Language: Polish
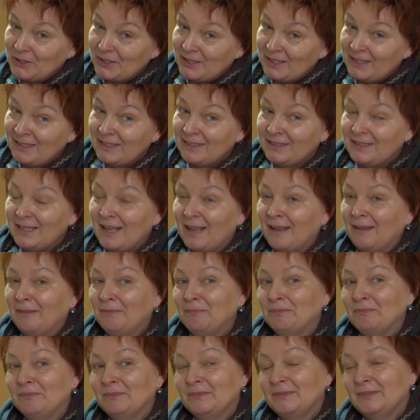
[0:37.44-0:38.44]
Inna
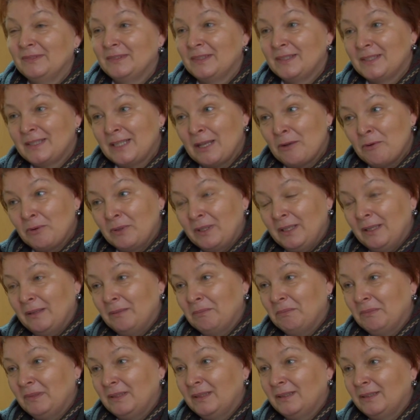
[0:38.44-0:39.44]

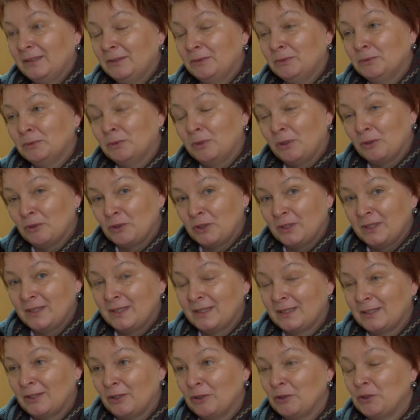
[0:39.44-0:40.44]
całkiem y,
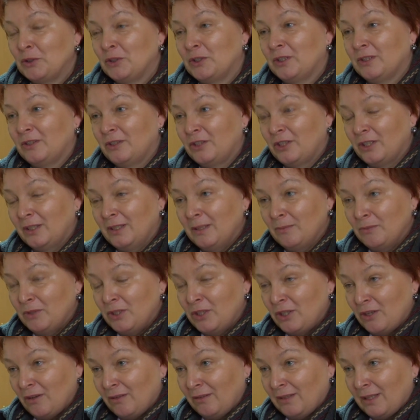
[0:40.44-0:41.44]
uroczystość
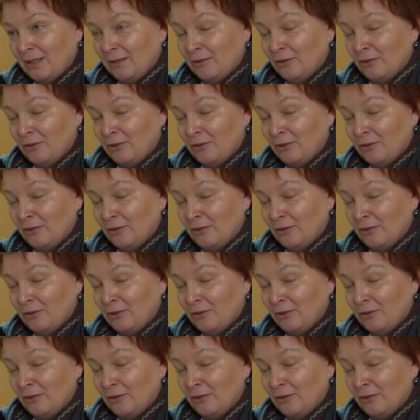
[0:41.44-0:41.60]
70.